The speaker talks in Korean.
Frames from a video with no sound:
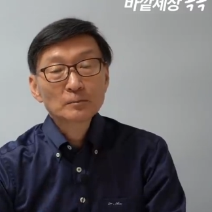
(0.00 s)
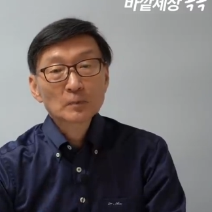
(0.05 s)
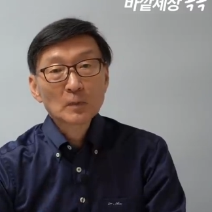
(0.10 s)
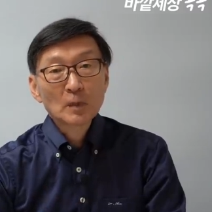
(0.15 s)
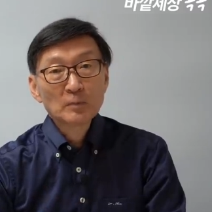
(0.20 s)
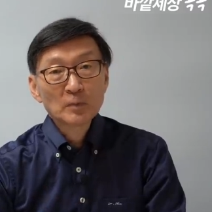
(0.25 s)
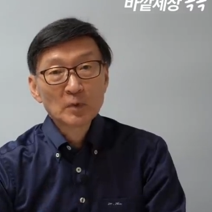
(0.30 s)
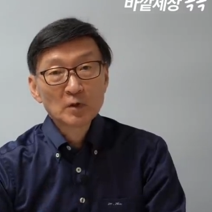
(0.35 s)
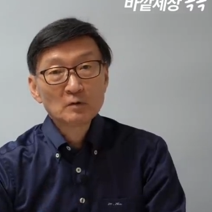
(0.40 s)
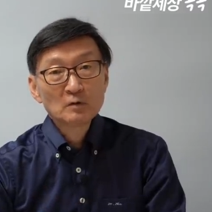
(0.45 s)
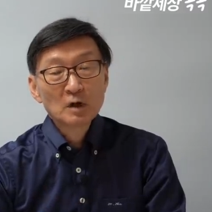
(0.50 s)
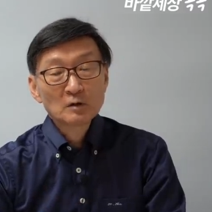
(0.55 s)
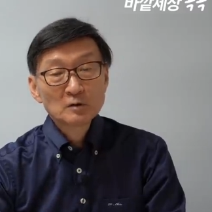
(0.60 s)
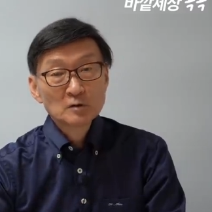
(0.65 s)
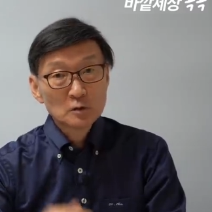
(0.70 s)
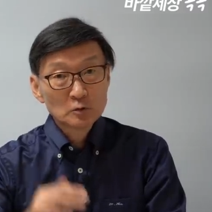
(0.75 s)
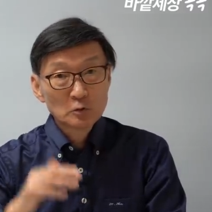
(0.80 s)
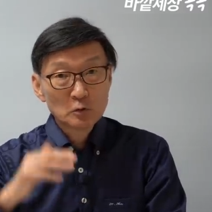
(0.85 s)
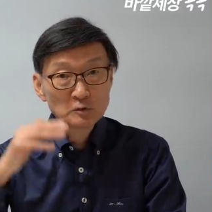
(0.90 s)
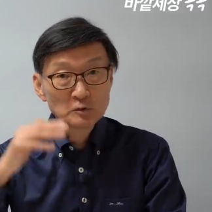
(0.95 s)
미국하고
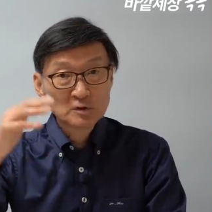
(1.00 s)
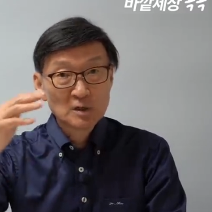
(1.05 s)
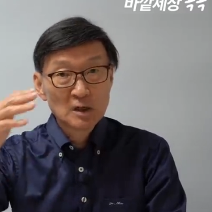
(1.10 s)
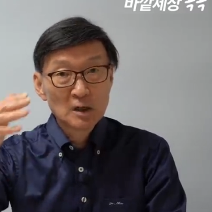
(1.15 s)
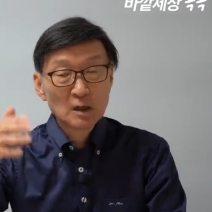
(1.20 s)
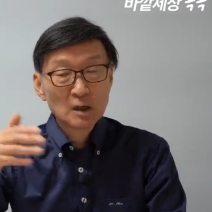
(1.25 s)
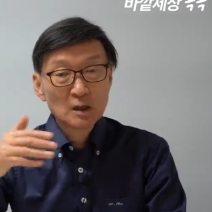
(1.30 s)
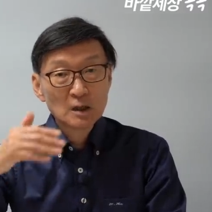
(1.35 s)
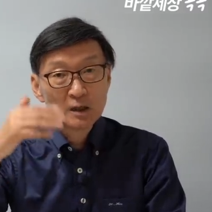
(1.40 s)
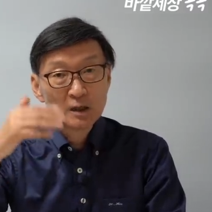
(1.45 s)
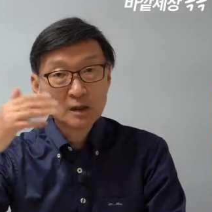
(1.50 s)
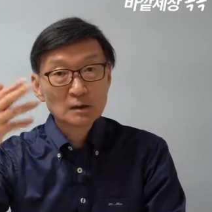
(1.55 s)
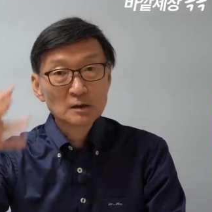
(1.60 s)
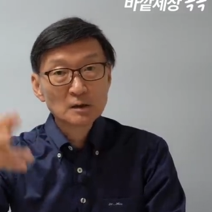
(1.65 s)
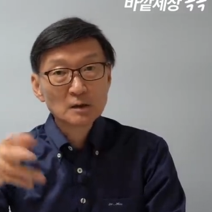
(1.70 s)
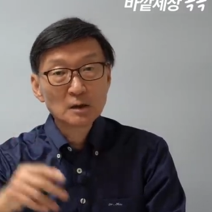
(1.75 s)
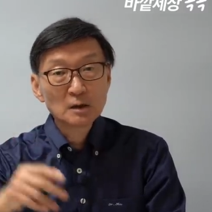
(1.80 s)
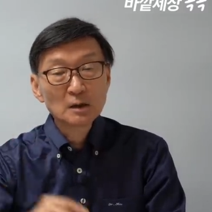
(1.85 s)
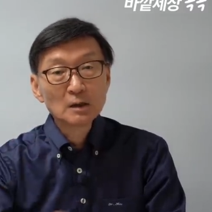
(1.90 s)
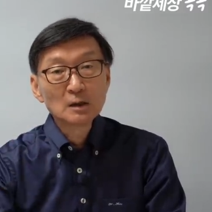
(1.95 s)
이제 통상에
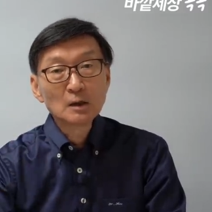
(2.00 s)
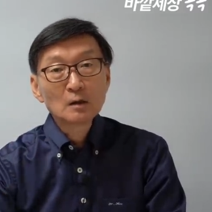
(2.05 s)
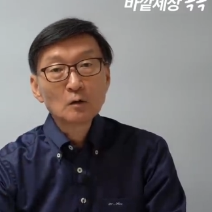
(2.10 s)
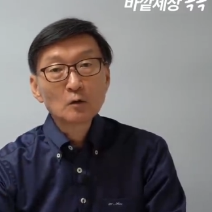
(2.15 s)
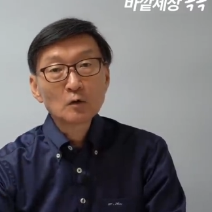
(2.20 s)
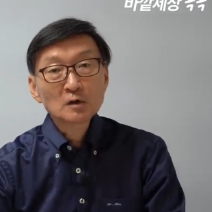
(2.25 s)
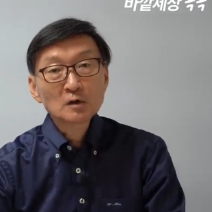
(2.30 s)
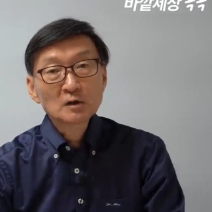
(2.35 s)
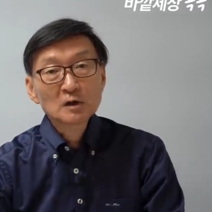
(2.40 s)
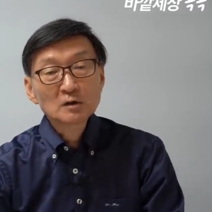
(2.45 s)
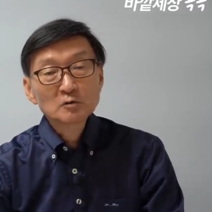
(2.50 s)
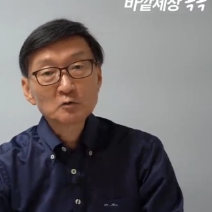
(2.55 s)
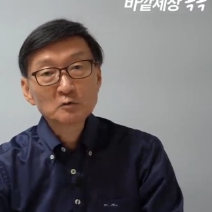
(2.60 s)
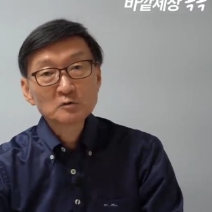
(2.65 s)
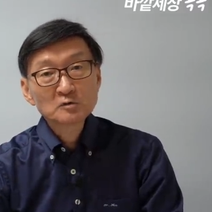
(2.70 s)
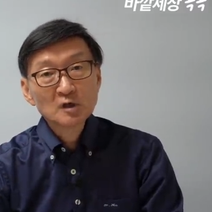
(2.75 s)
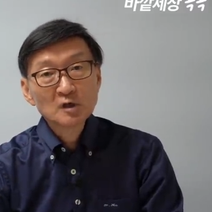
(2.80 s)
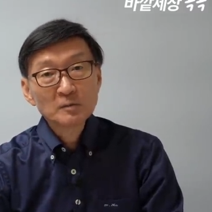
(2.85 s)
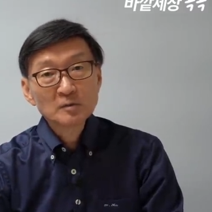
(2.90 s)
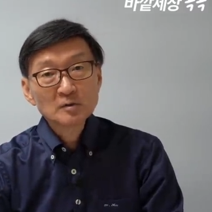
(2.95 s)
이렇게 오랫동안
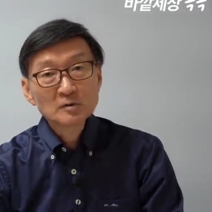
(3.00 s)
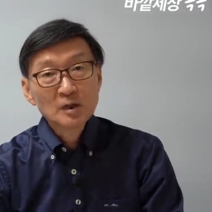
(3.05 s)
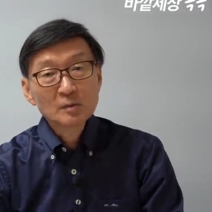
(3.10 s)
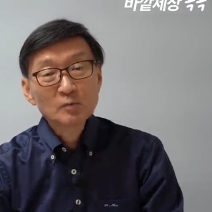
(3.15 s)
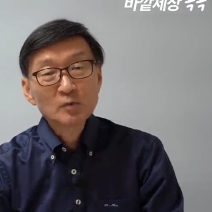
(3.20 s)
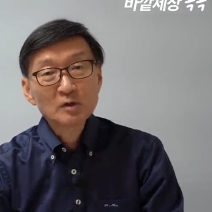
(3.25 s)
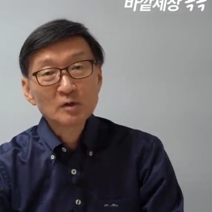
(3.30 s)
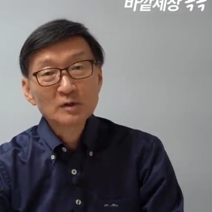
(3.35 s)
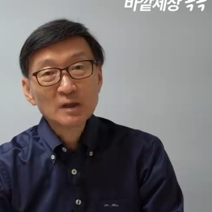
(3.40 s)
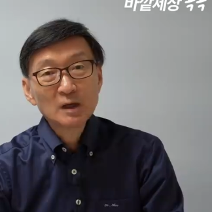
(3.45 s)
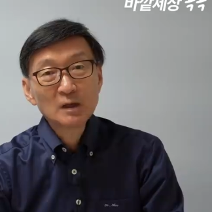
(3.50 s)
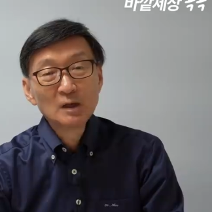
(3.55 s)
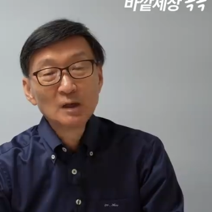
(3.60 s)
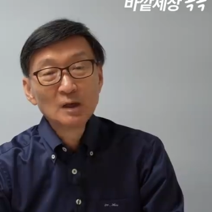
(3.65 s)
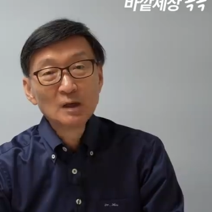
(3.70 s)
종사하면서 딱 볼 때,